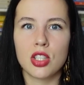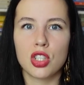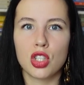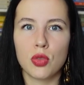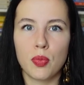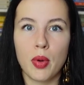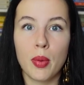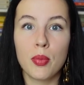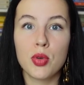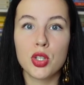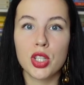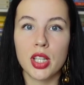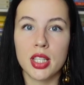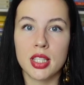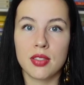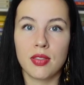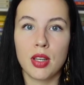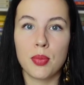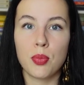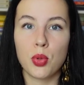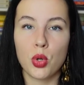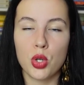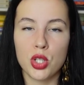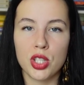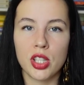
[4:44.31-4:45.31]
что бабушка
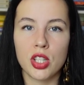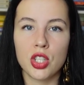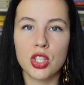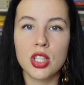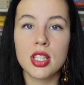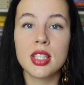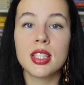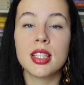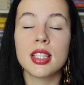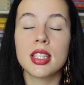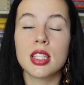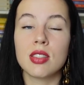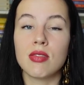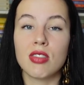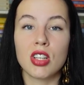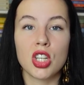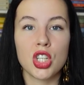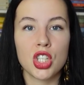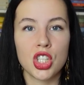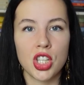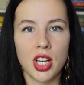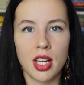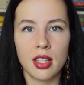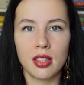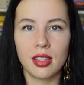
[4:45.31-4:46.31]
своей прошлой жизни
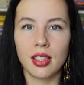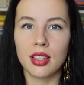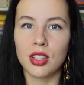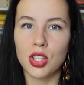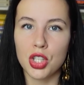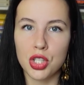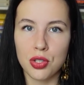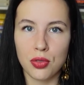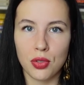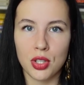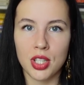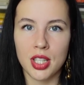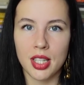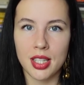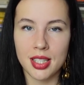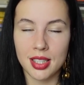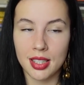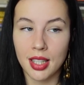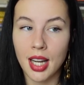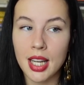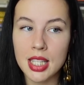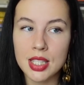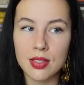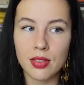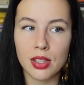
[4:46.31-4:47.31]
совершенно ничего не
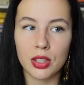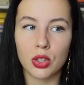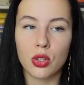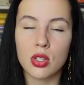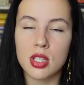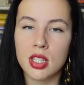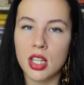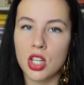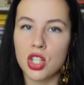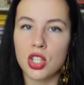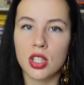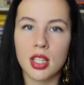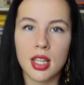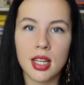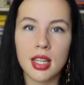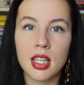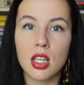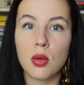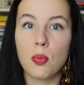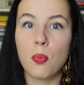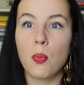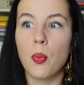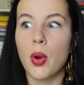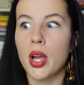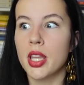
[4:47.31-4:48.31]
рассказывала, то есть наша
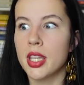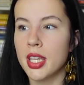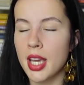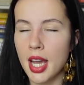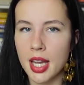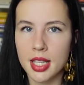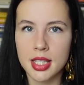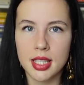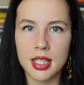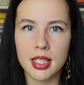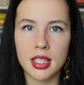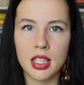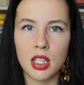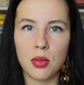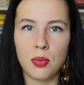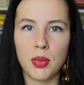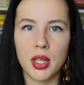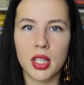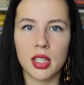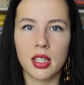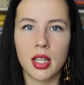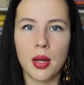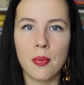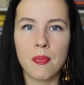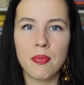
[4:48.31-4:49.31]
героиня понятия не
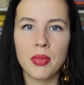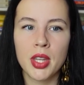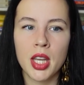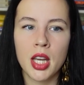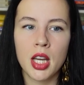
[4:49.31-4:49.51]
имела,